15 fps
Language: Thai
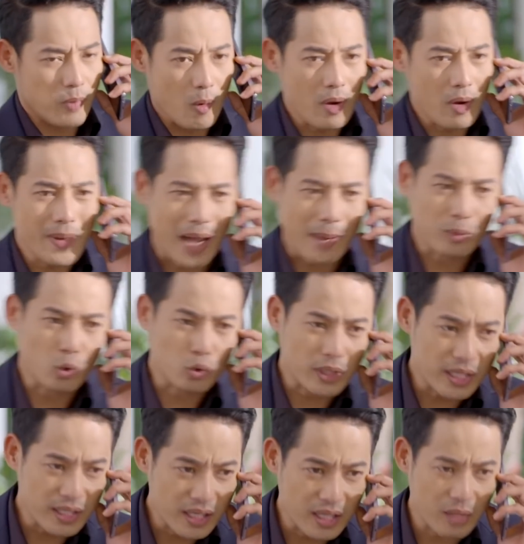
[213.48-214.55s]
ผมก็ไปหาทุก
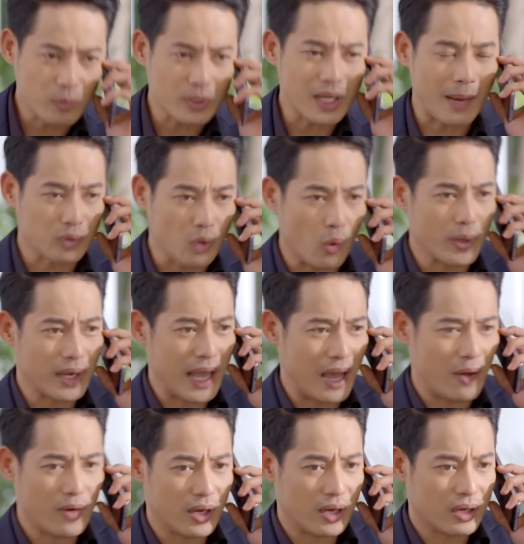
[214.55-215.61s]
ที่ที่คิดว่าทำตกไว้
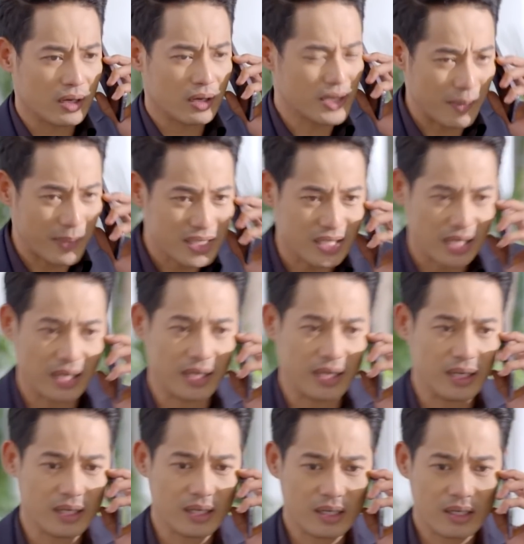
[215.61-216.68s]
แล้วอ่ะ ก็ยังไม่เจอ
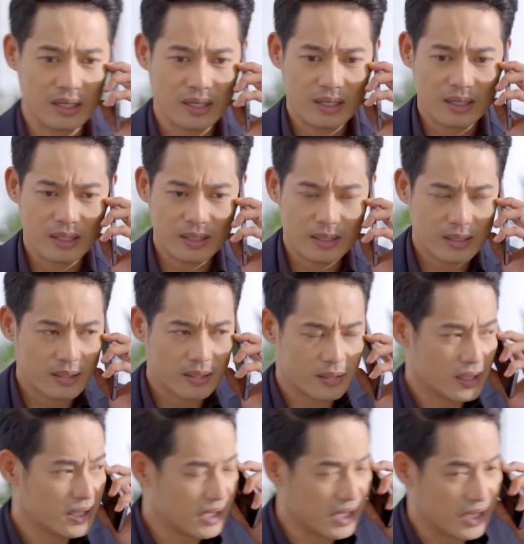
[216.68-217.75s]
เลย
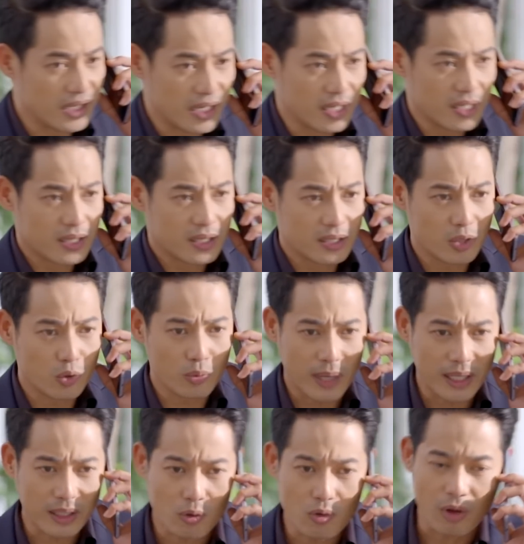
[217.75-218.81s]
นี่ดีนะที่คุณ
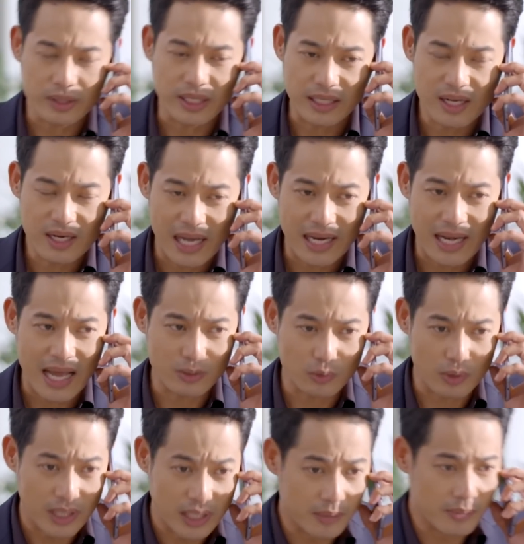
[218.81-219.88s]
พัดเขาเกาะติดเรื่องไลลา
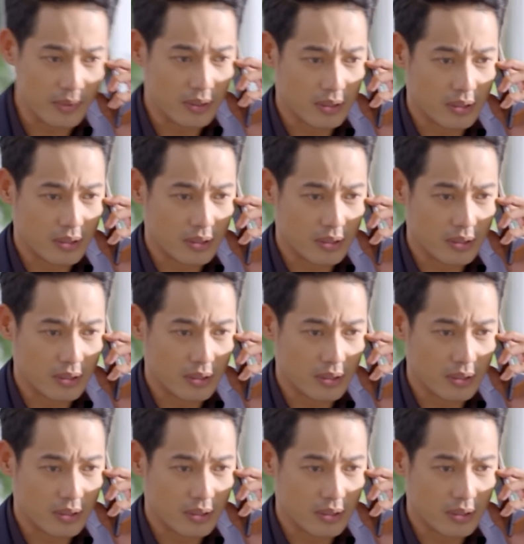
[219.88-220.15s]
จนลืม